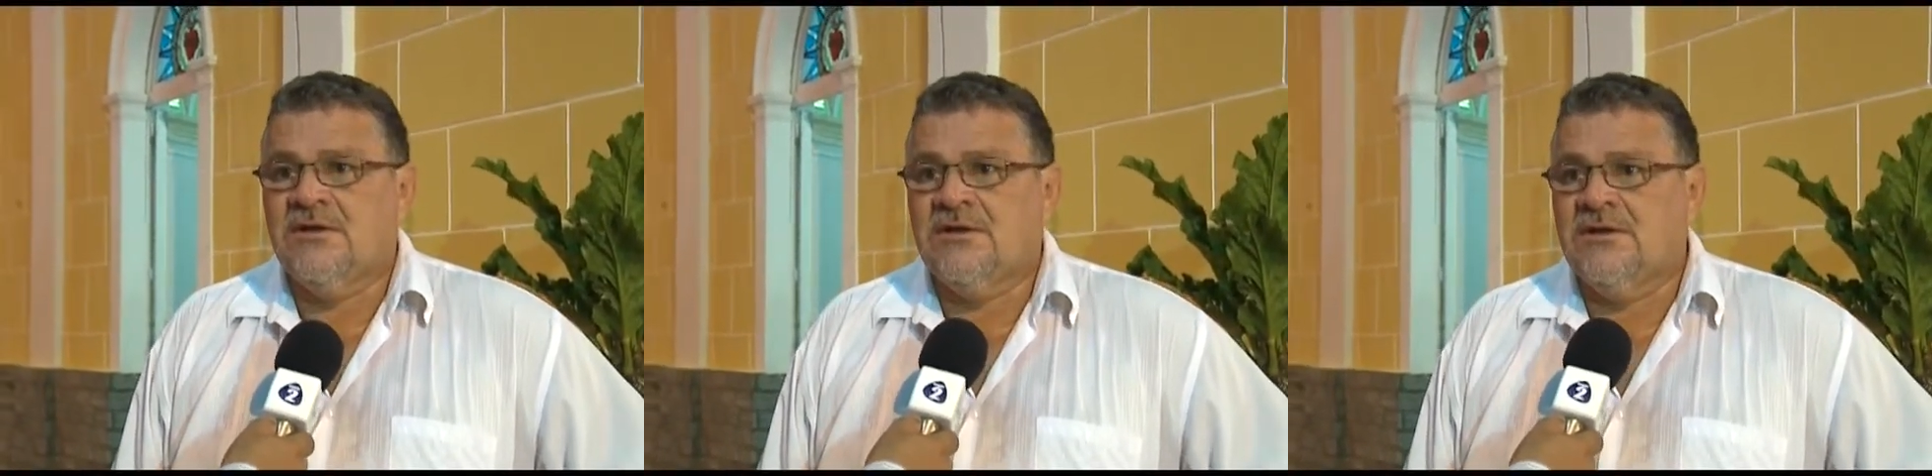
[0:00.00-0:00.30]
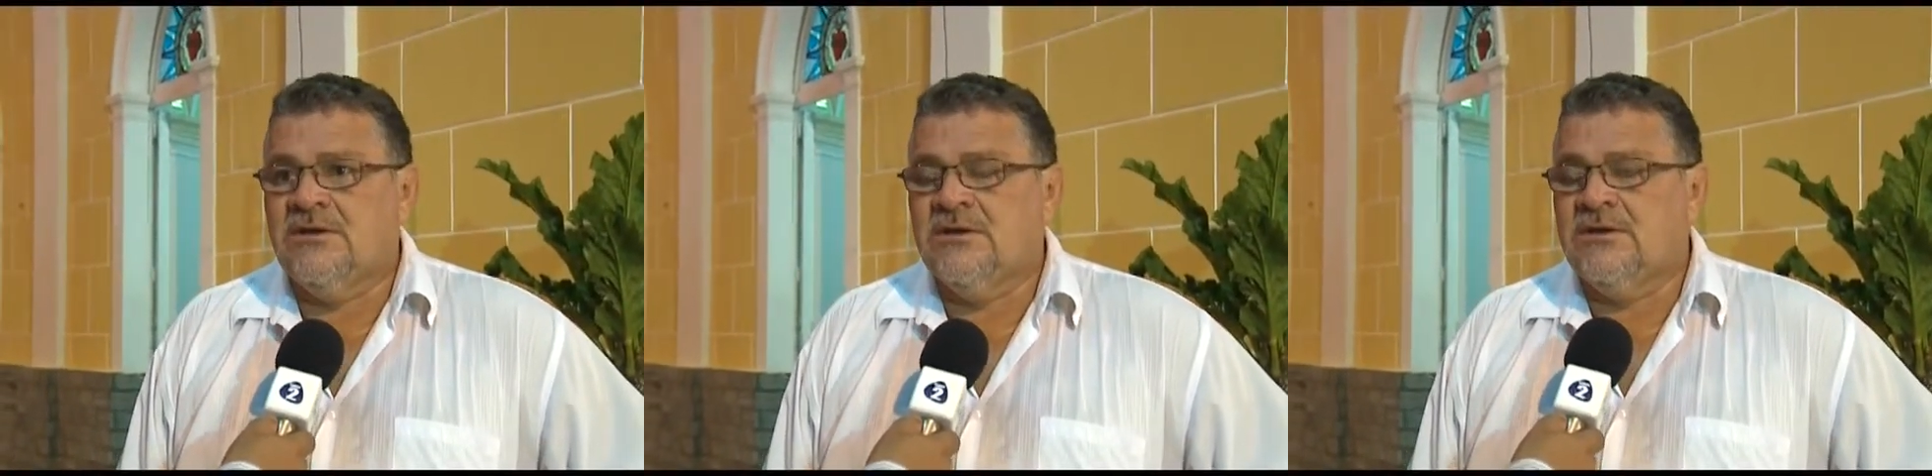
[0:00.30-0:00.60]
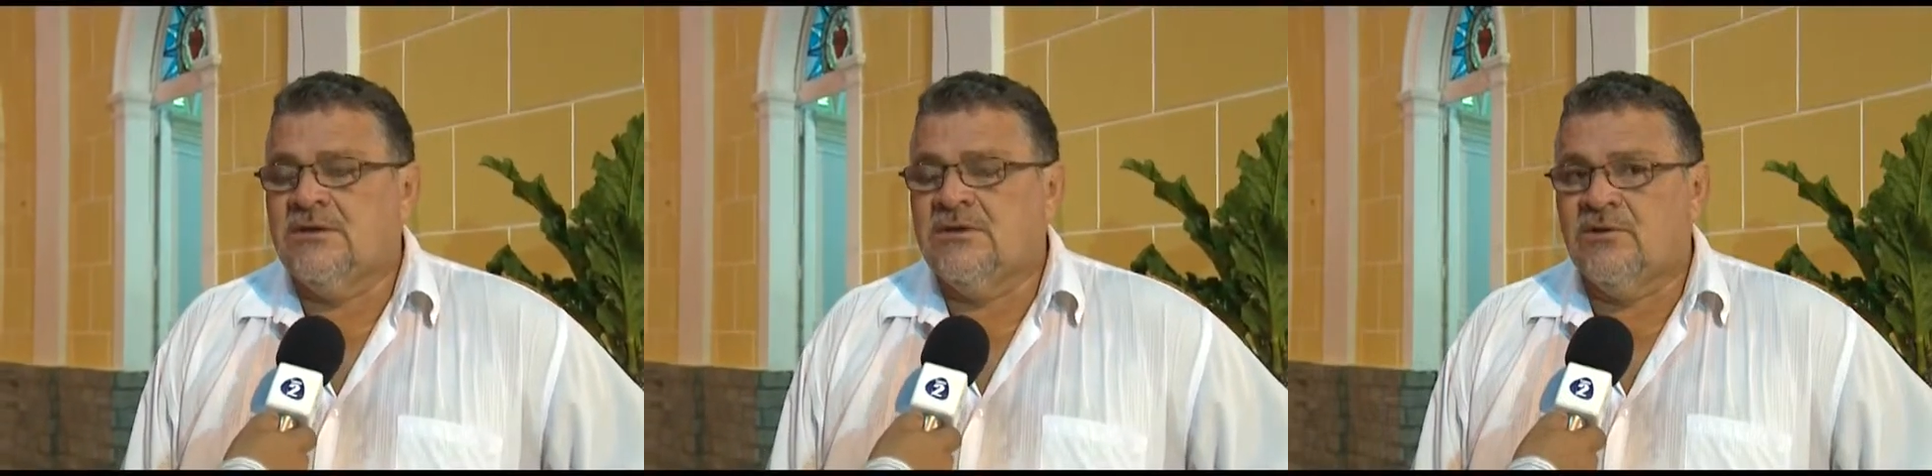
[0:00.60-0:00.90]

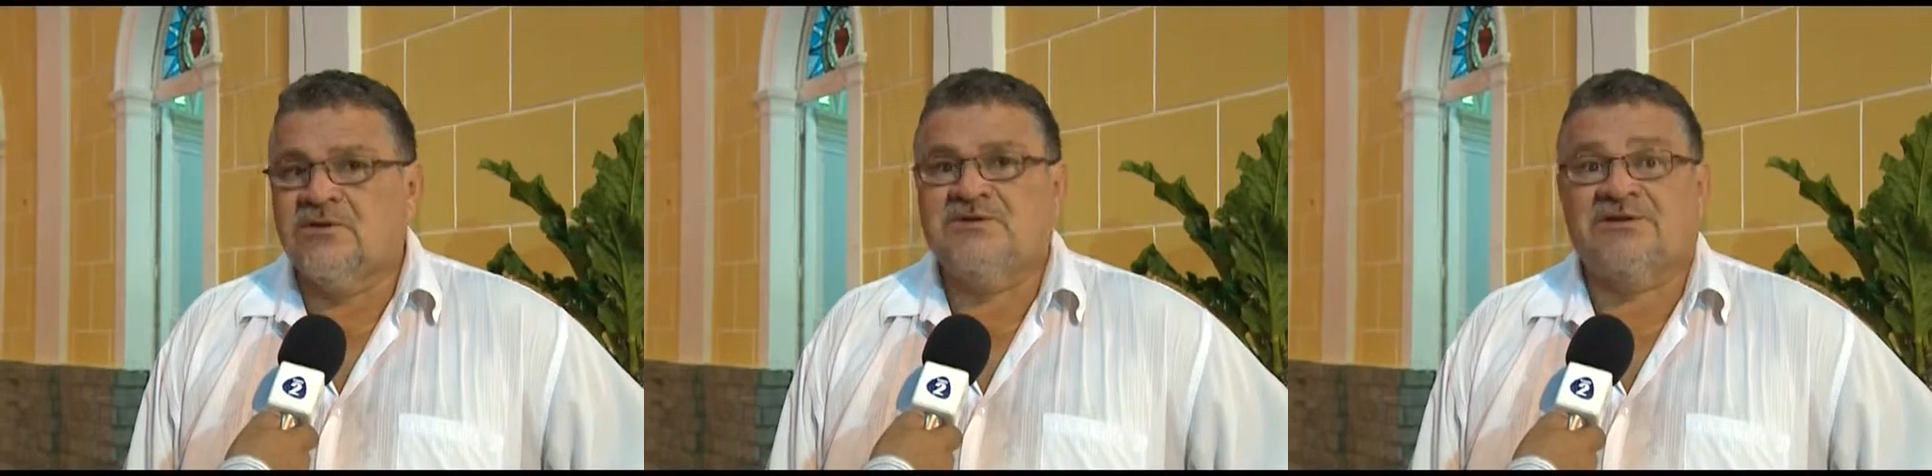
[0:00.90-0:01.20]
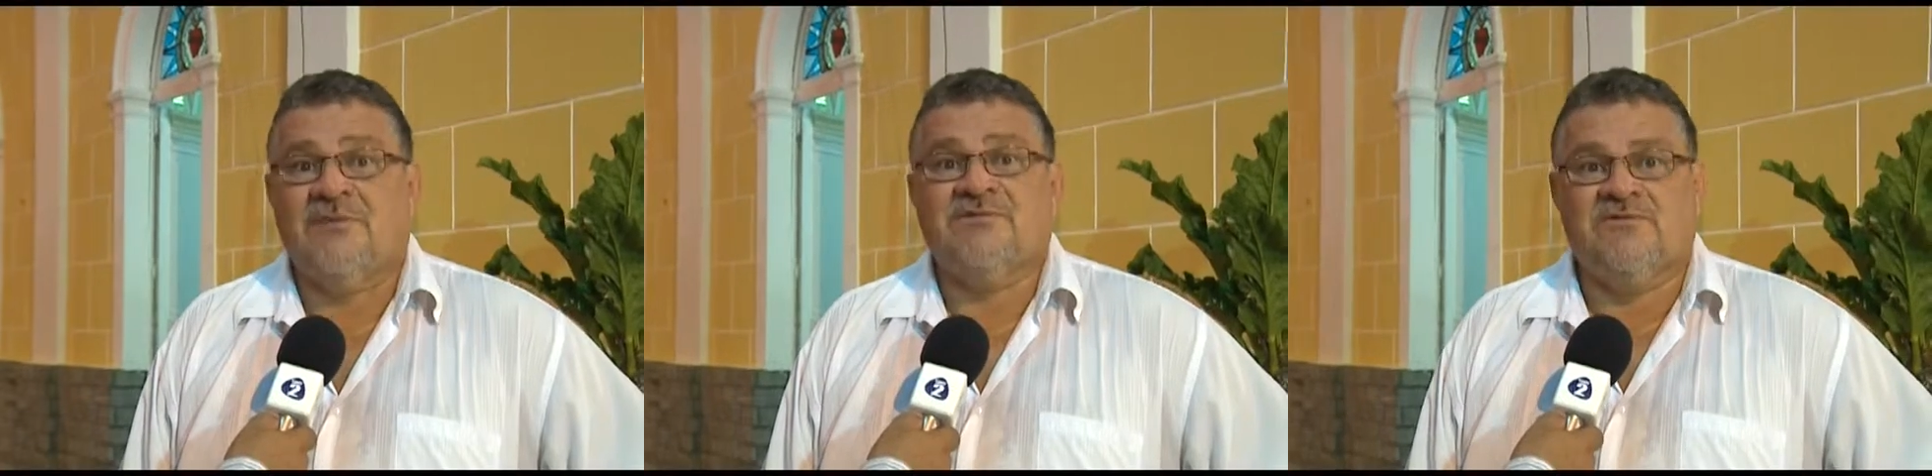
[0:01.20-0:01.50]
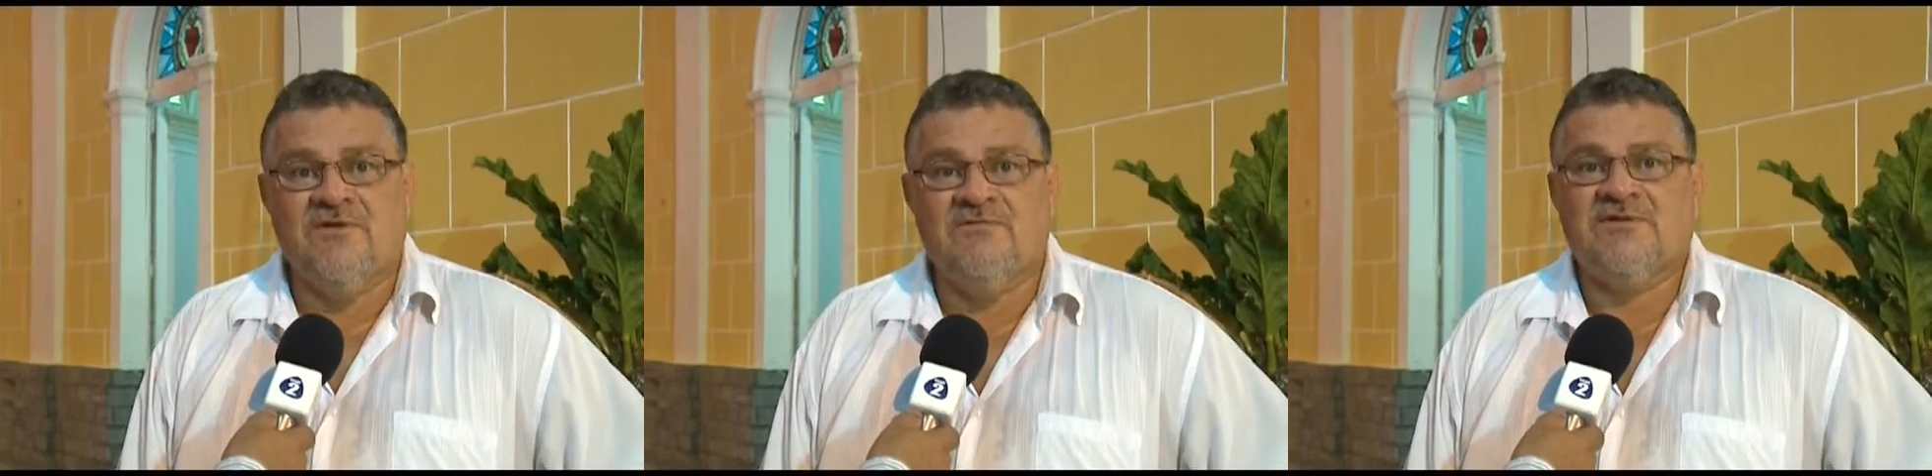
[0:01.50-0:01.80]
que nós estamos
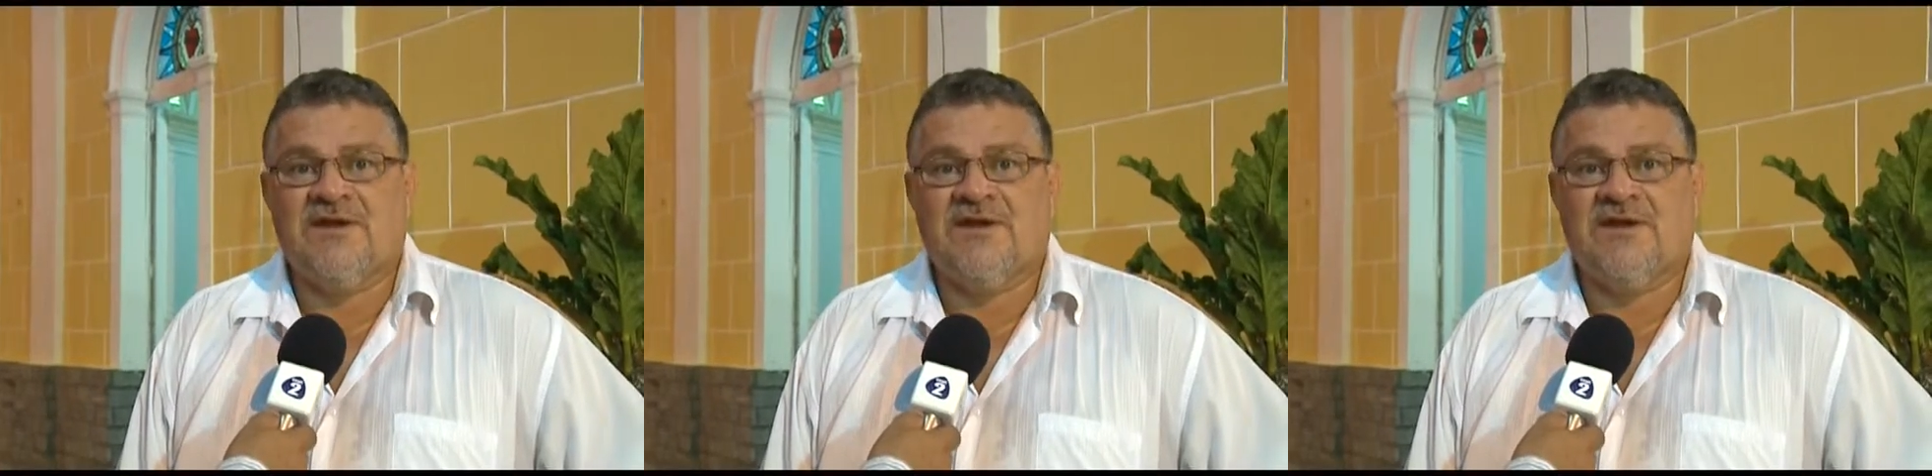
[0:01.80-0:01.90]
vivos